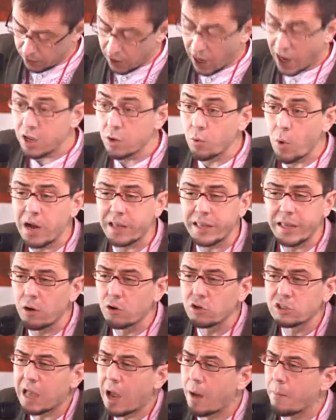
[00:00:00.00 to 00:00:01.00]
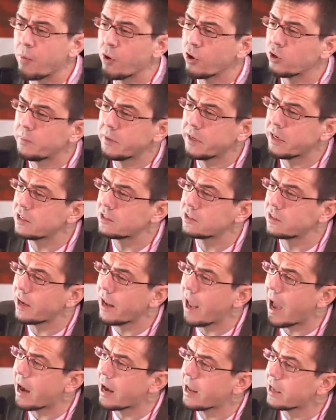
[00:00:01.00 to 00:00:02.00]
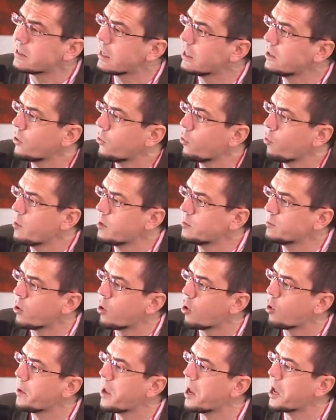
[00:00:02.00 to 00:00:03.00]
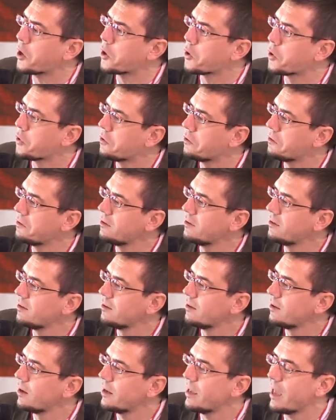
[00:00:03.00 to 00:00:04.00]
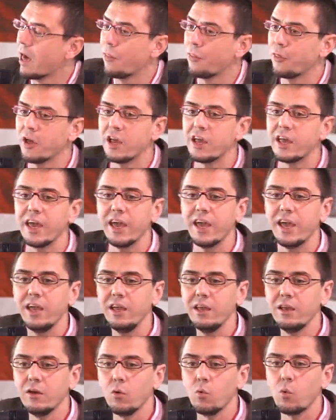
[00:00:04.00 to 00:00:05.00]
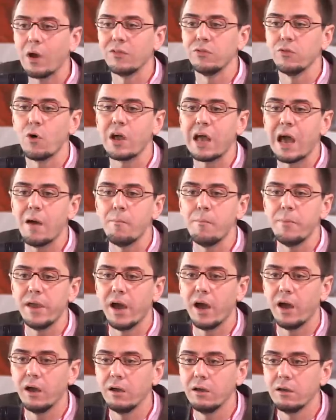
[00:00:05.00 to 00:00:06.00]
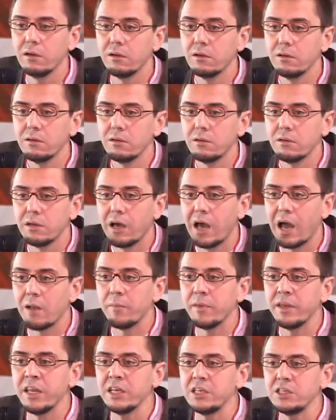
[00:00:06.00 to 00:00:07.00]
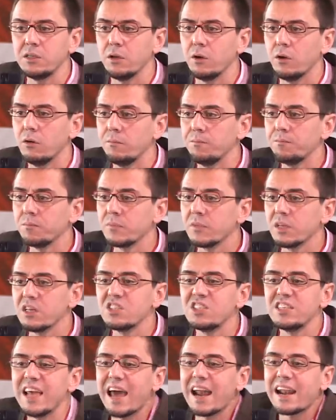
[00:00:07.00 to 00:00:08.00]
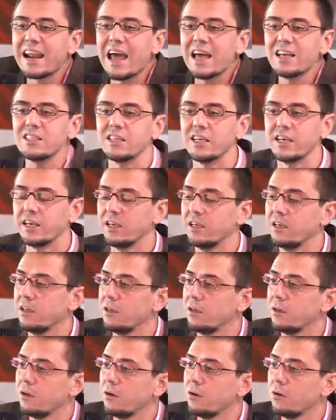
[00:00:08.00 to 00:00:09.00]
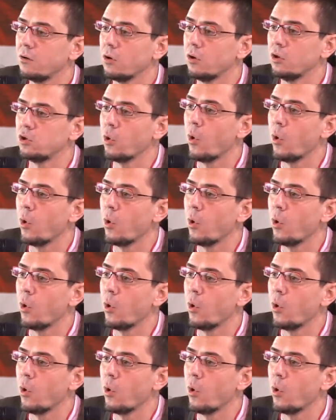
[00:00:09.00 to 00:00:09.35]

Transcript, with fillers: Al igual que los cambios ministeriales dentro de un mismo gobierno, que hacen que cuando cambia al ministro se arrase con